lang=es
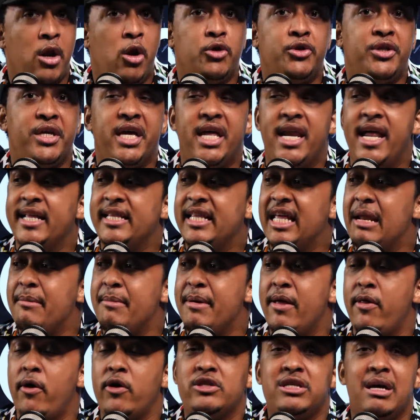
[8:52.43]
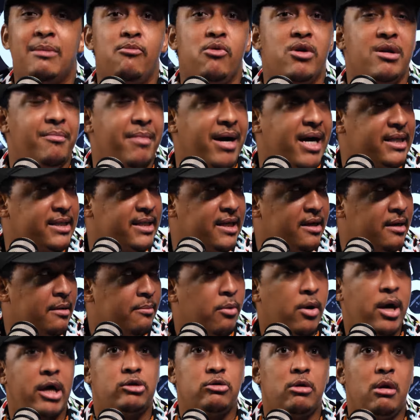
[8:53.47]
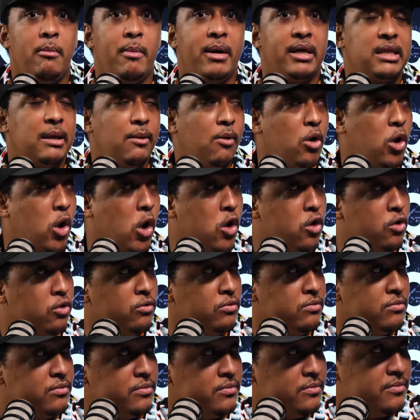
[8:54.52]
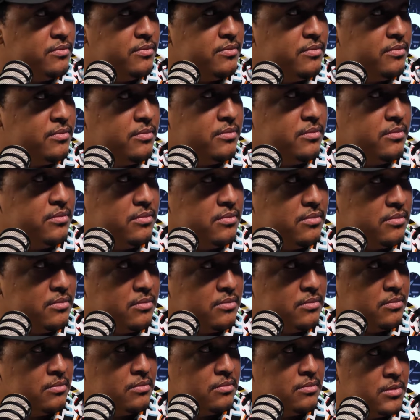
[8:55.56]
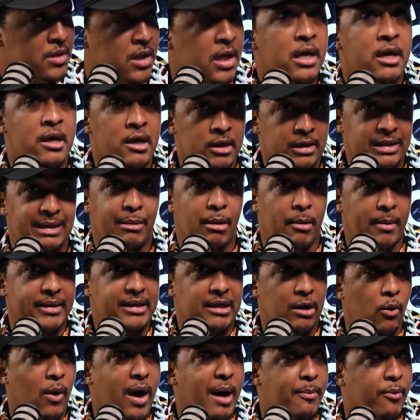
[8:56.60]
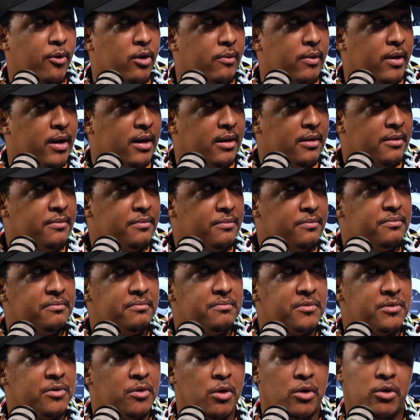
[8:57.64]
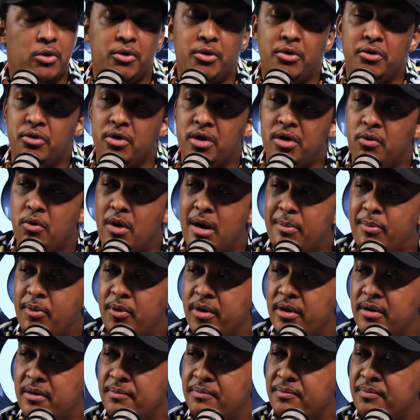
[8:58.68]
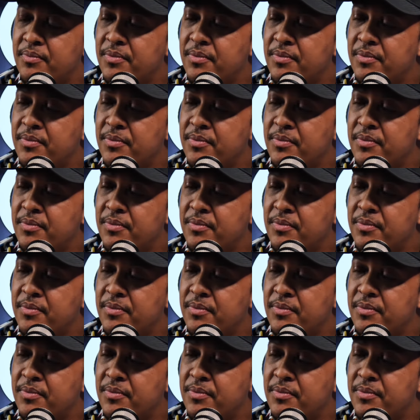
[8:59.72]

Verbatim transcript: Los tigres tienen miedo a Samuel Mata, porque Samuel Mata es bocón. Sí. Samuel Mata es guapo, de verdad. Yo lo conozco, es guapo él.